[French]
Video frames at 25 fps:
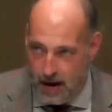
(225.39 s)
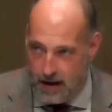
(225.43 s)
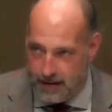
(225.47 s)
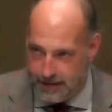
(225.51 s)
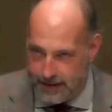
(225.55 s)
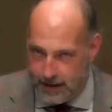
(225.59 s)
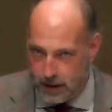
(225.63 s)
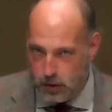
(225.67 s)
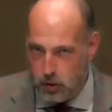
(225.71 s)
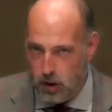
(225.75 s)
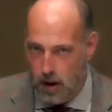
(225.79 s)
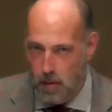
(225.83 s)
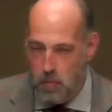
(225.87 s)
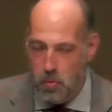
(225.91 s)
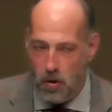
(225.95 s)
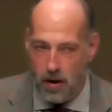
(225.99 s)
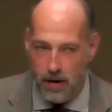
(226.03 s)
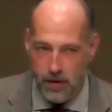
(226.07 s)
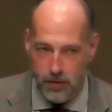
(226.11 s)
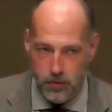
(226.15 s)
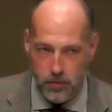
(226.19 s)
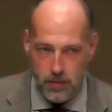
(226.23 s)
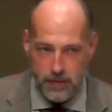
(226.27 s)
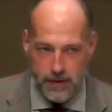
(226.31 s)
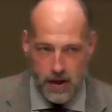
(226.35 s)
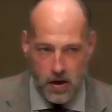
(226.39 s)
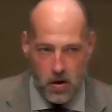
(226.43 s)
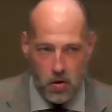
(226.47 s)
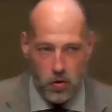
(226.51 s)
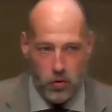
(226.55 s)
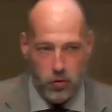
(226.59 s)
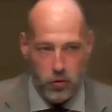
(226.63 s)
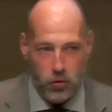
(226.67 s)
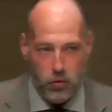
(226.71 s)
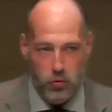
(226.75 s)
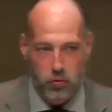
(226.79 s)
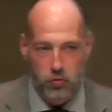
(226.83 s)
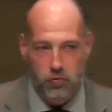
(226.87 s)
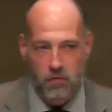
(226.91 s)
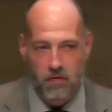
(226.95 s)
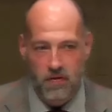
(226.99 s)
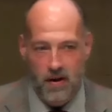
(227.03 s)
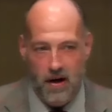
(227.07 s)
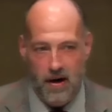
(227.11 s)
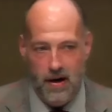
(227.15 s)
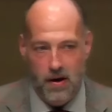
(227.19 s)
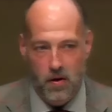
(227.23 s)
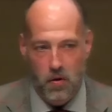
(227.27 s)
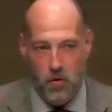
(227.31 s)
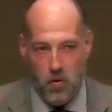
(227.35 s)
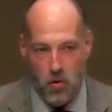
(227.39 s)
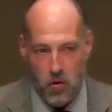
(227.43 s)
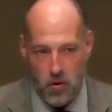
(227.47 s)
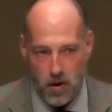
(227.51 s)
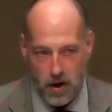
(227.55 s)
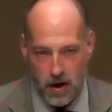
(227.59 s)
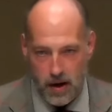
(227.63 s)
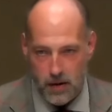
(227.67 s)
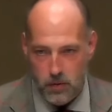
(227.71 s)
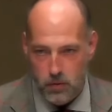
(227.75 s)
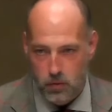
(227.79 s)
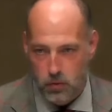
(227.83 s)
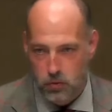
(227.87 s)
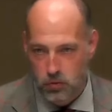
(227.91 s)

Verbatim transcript: Cette collaboration d'ailleurs entre Duval et Roret,